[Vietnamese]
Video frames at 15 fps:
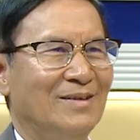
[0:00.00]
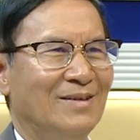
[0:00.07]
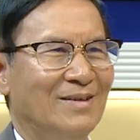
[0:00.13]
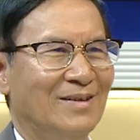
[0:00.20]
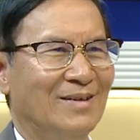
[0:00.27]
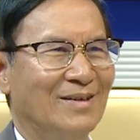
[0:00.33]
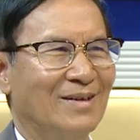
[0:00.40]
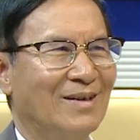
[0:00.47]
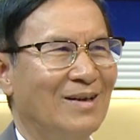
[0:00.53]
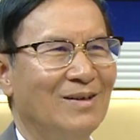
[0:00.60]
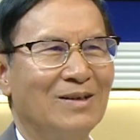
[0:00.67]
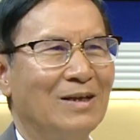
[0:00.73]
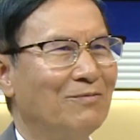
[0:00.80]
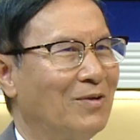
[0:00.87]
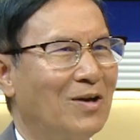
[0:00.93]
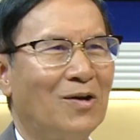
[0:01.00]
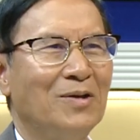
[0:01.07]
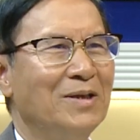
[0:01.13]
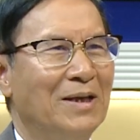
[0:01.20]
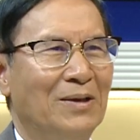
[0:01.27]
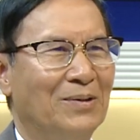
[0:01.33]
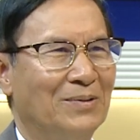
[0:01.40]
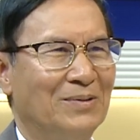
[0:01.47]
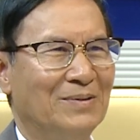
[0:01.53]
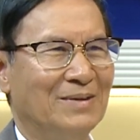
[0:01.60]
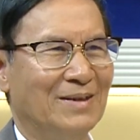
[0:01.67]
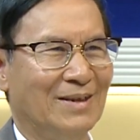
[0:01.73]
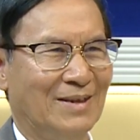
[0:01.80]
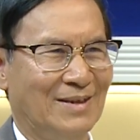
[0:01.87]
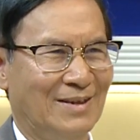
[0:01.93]
À, không cần phải lo nhiều.
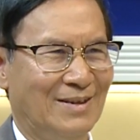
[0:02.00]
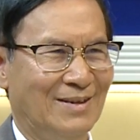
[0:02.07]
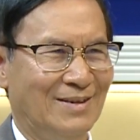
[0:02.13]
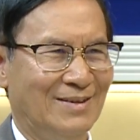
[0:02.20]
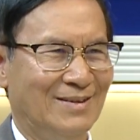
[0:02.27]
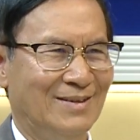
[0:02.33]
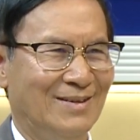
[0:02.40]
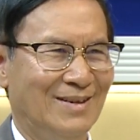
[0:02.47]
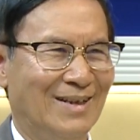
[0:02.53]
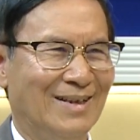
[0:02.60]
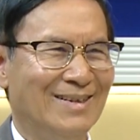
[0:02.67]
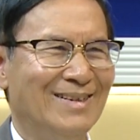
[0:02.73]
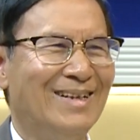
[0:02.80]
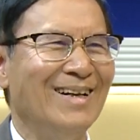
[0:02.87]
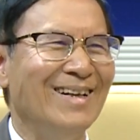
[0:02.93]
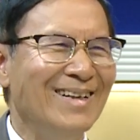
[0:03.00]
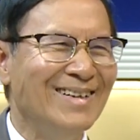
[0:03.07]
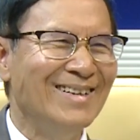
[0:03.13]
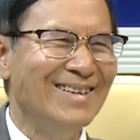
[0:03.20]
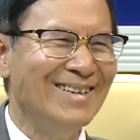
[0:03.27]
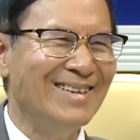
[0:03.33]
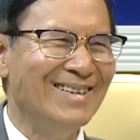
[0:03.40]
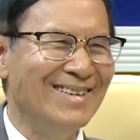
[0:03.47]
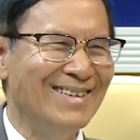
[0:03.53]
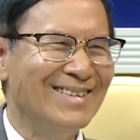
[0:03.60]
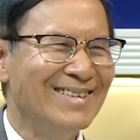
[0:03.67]
Dạ. Là như thế. Dạ.